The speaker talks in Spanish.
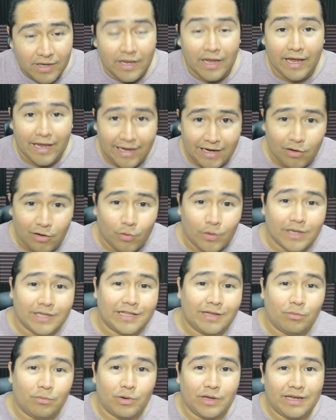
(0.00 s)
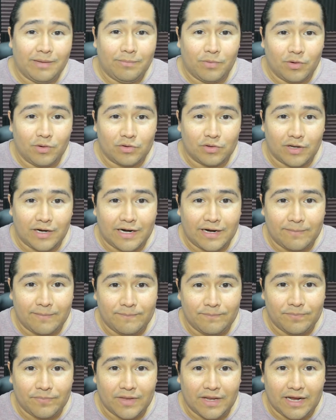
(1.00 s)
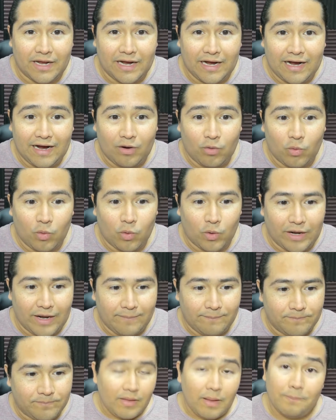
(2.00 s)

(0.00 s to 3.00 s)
Es lo que te voy a mostrar ahora.